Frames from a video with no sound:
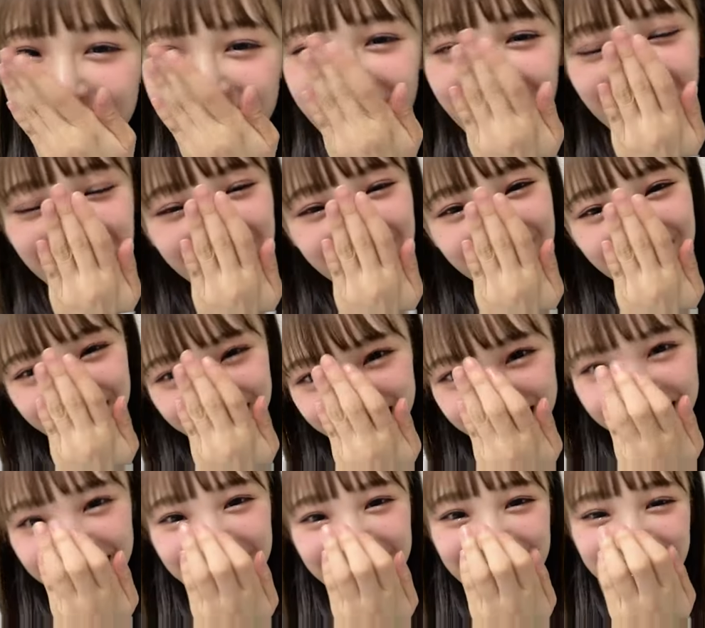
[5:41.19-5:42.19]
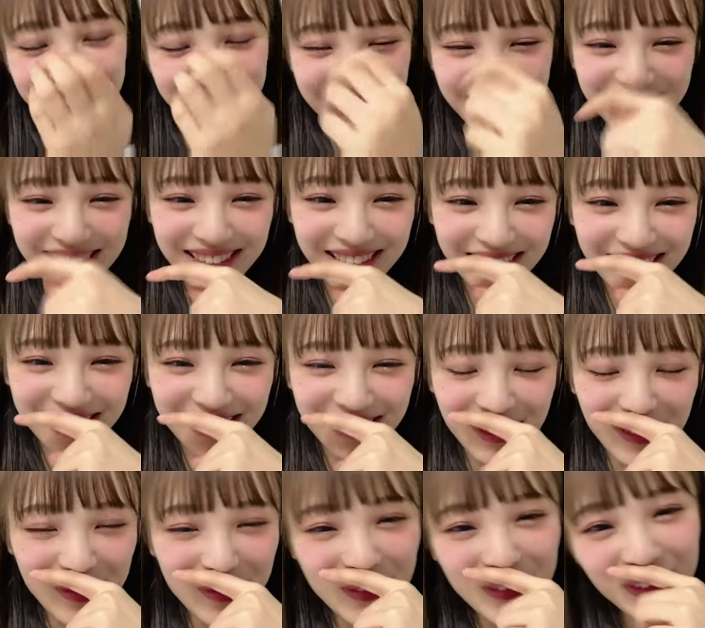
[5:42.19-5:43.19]
どうやろうな
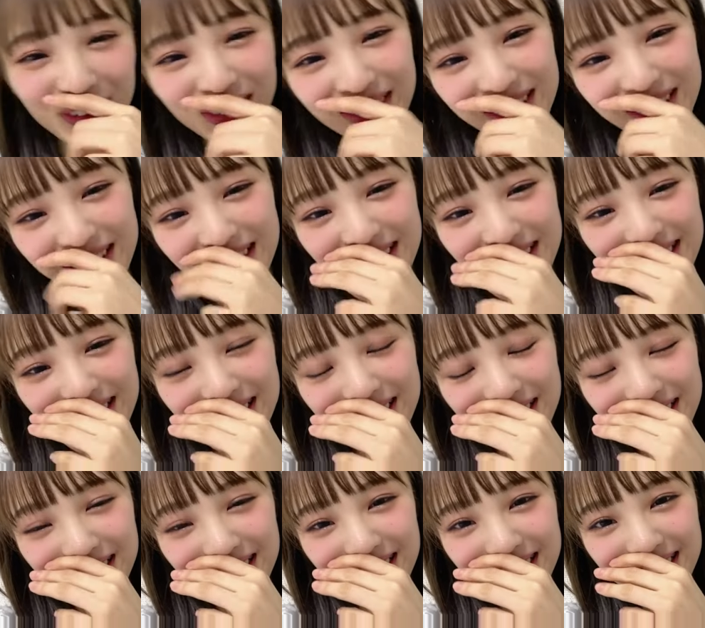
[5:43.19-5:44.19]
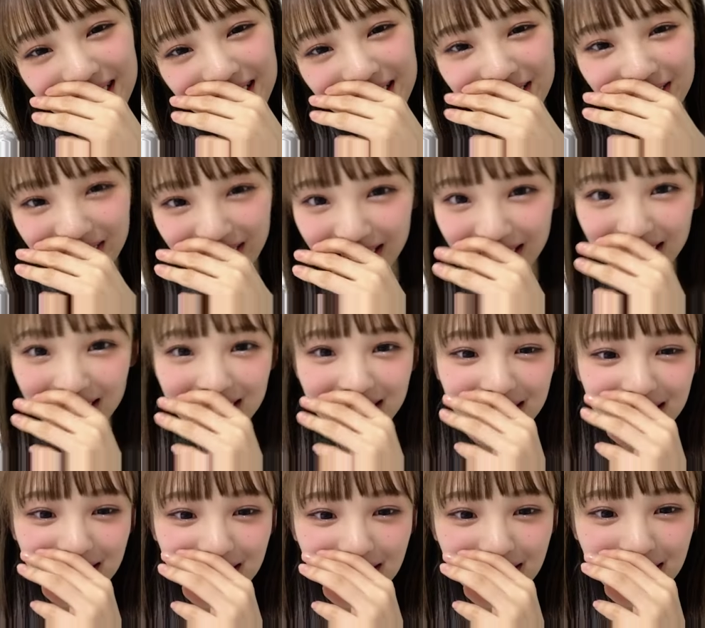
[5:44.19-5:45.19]
おもろいよな
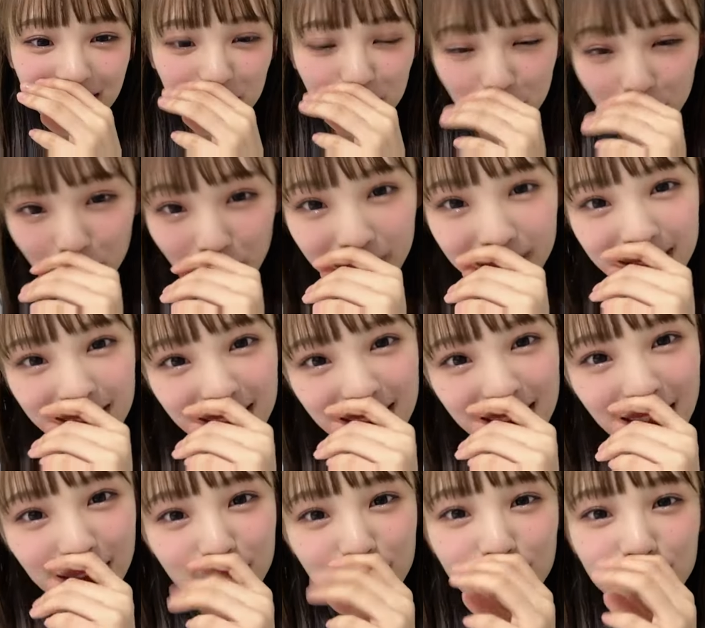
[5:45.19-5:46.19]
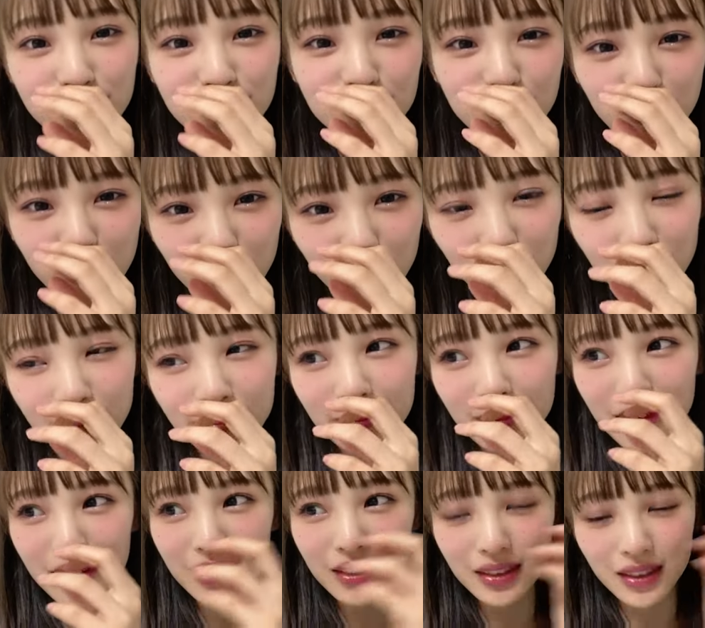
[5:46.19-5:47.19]
しかもめっちゃ尺を
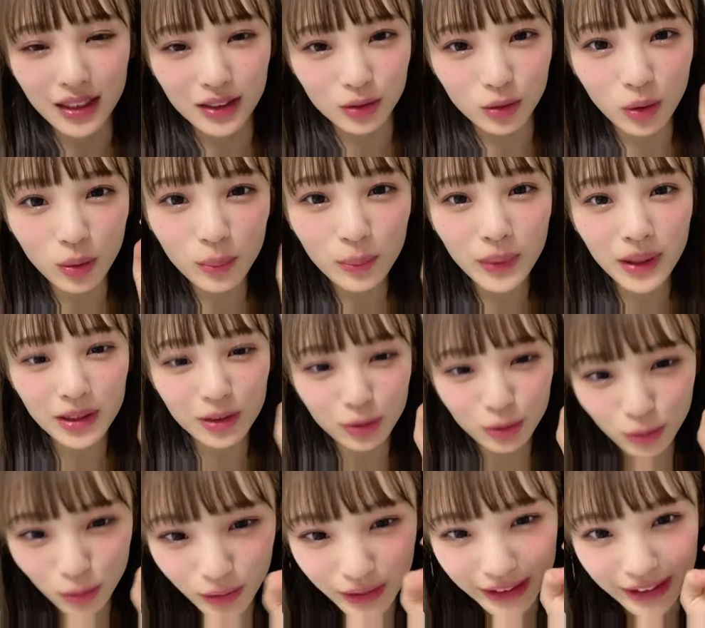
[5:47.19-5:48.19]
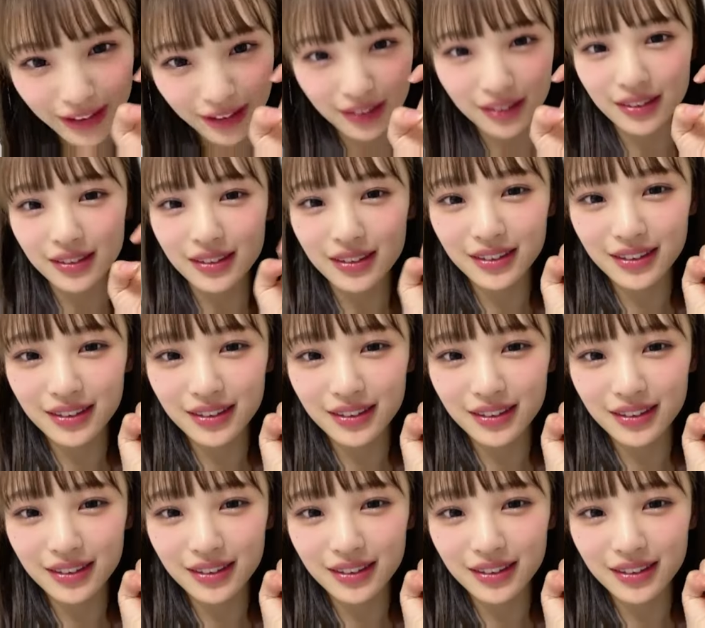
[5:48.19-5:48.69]
あのほんまのゴリラ